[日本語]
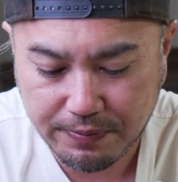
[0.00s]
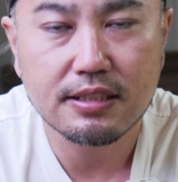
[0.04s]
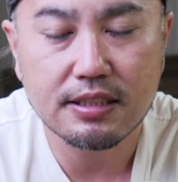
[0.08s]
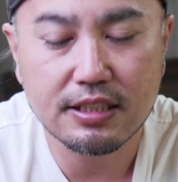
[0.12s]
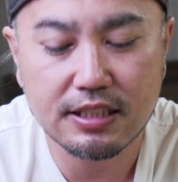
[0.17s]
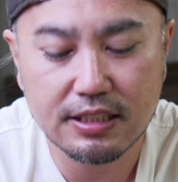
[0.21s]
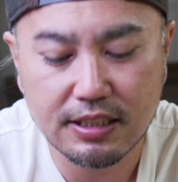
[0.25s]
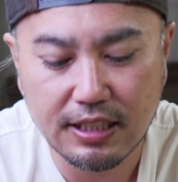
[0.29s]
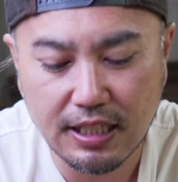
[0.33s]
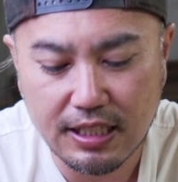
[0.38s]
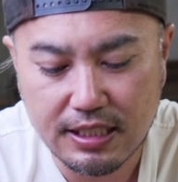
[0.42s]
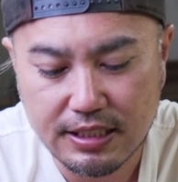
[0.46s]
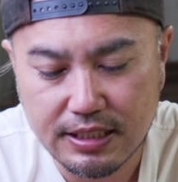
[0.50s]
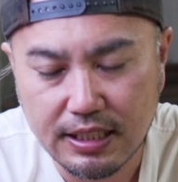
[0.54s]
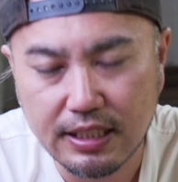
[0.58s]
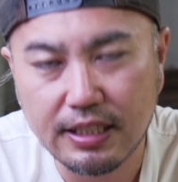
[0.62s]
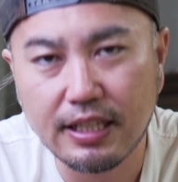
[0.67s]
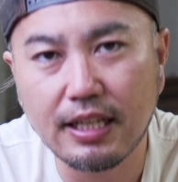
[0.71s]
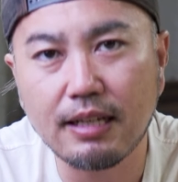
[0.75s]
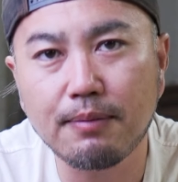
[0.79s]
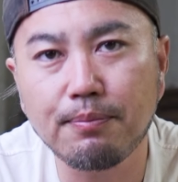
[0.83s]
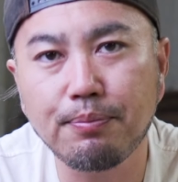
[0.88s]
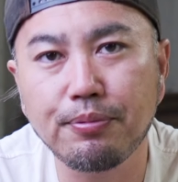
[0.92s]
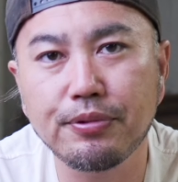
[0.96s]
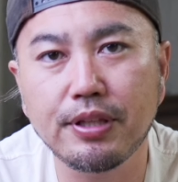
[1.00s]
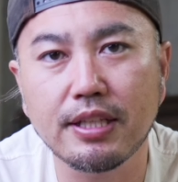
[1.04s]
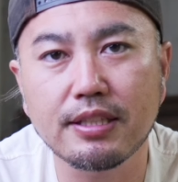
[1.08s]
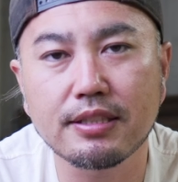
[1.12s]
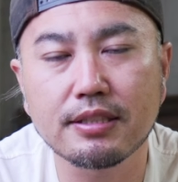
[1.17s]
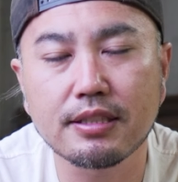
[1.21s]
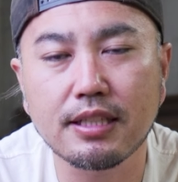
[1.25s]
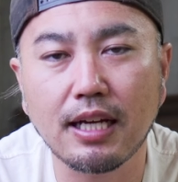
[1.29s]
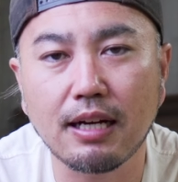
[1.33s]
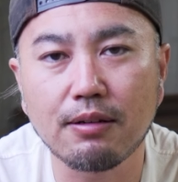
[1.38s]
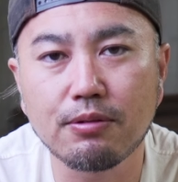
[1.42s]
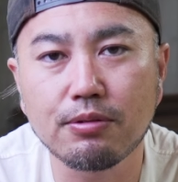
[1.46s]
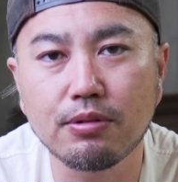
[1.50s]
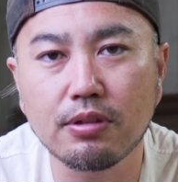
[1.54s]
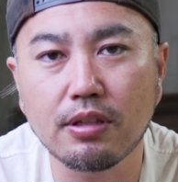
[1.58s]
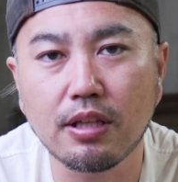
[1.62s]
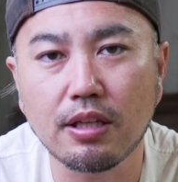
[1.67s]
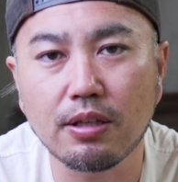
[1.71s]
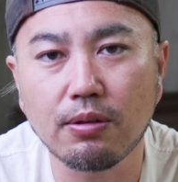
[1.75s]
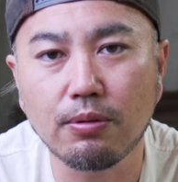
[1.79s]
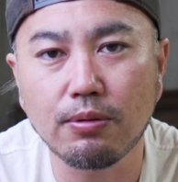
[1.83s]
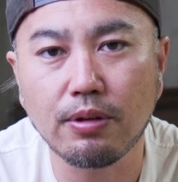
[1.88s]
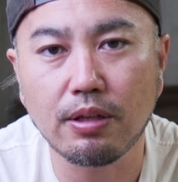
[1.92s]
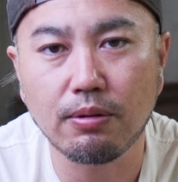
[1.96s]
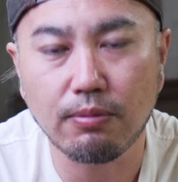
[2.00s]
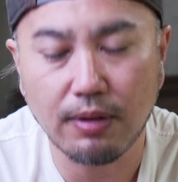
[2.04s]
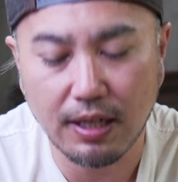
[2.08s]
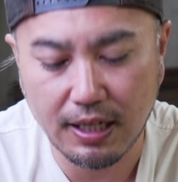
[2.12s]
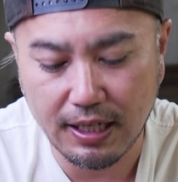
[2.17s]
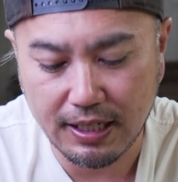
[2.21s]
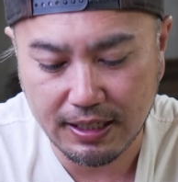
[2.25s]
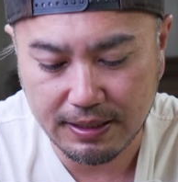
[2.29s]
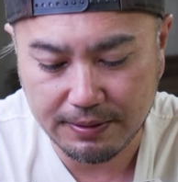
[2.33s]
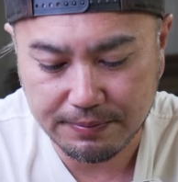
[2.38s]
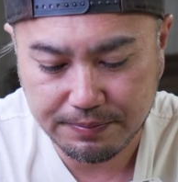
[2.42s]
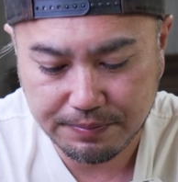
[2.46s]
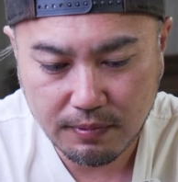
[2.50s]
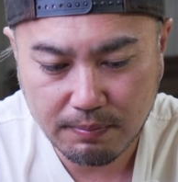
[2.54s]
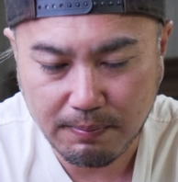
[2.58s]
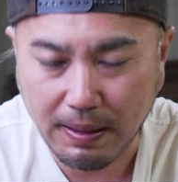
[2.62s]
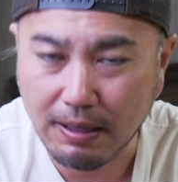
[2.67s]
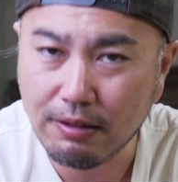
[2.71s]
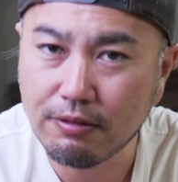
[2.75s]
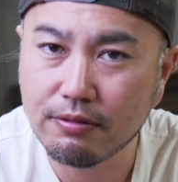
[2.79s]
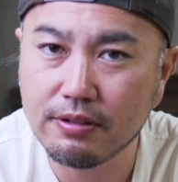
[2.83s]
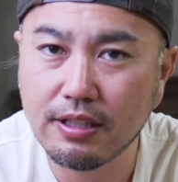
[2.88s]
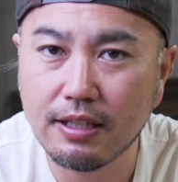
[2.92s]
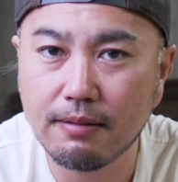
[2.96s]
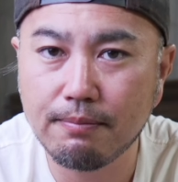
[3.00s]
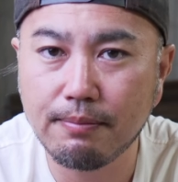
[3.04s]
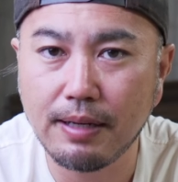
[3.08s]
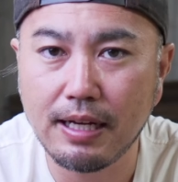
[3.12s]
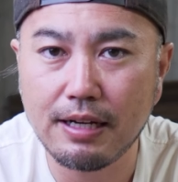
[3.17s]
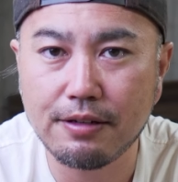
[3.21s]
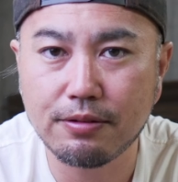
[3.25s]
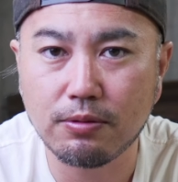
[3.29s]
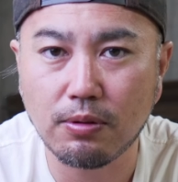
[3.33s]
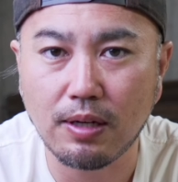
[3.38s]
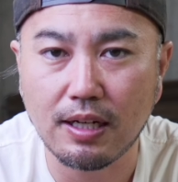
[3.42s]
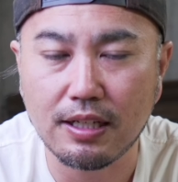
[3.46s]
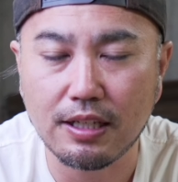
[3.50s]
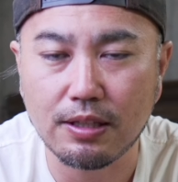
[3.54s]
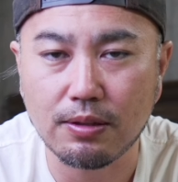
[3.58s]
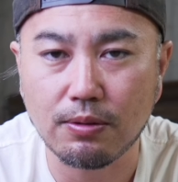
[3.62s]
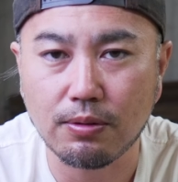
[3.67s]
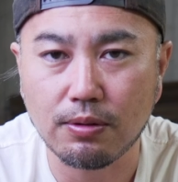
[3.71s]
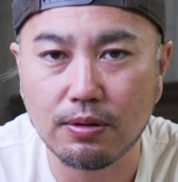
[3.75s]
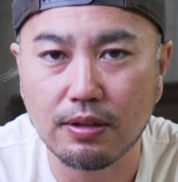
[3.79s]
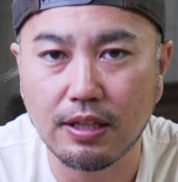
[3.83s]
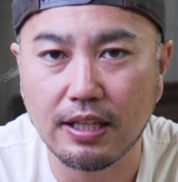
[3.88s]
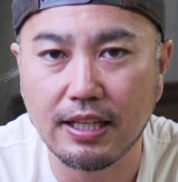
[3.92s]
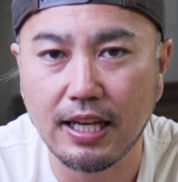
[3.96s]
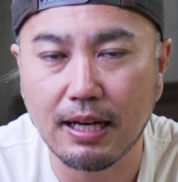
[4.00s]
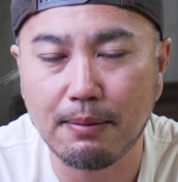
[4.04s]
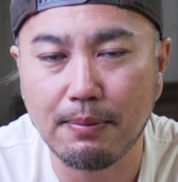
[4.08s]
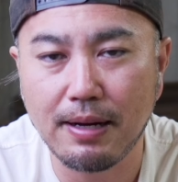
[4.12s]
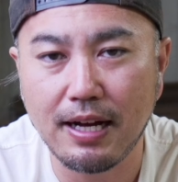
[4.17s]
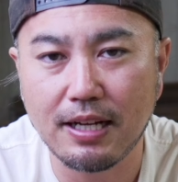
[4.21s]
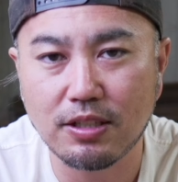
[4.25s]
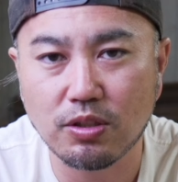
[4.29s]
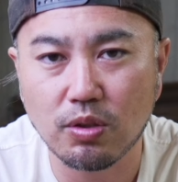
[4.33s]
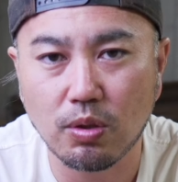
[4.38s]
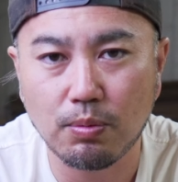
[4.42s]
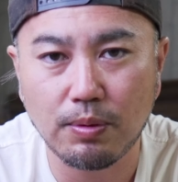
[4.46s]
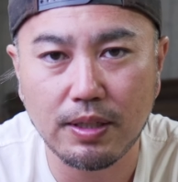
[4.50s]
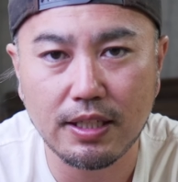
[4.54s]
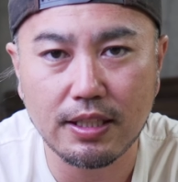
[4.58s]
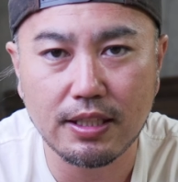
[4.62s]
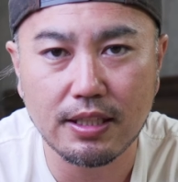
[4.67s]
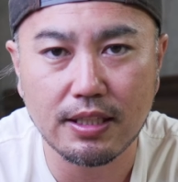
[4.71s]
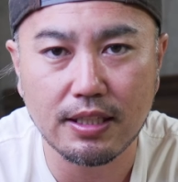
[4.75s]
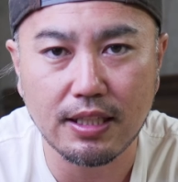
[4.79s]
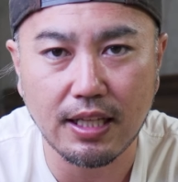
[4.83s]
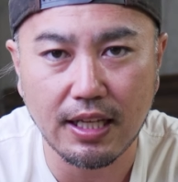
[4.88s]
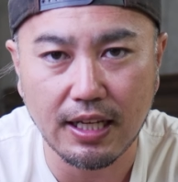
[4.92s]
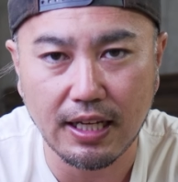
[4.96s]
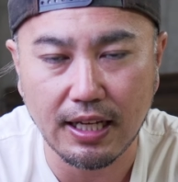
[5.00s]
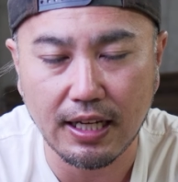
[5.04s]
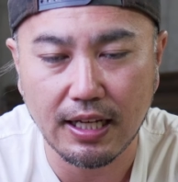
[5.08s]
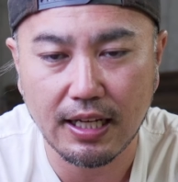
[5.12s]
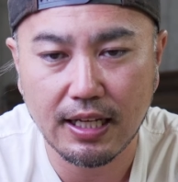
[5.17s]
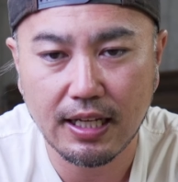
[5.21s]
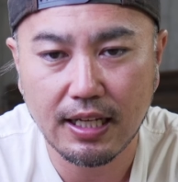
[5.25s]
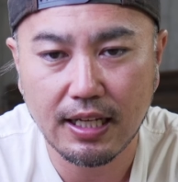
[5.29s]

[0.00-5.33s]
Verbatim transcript: 自転車キャンプで使うっていうよりはマウンテンバイクとかに乗って山遊び行って